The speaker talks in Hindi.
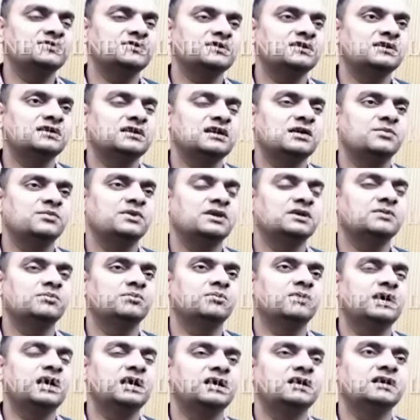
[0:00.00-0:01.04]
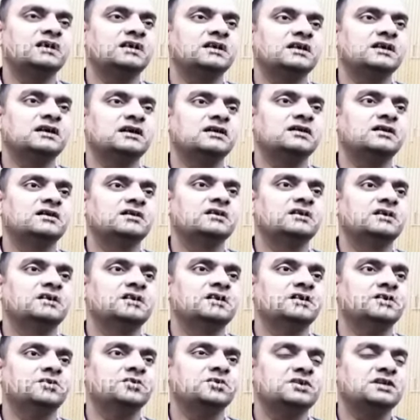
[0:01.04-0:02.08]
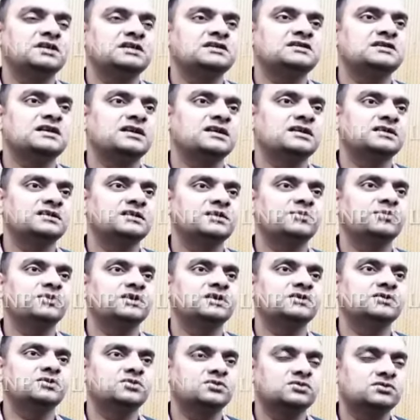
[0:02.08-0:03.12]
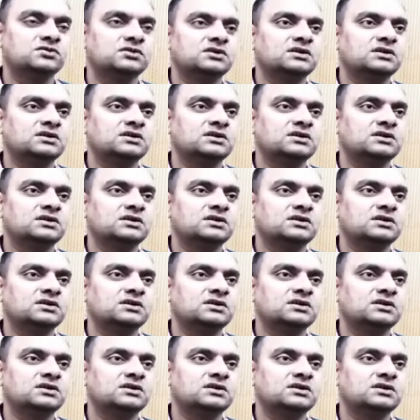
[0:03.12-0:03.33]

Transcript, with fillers: श्रृंखला में भाग लेने का उनकी इच्छा रहती है परंतु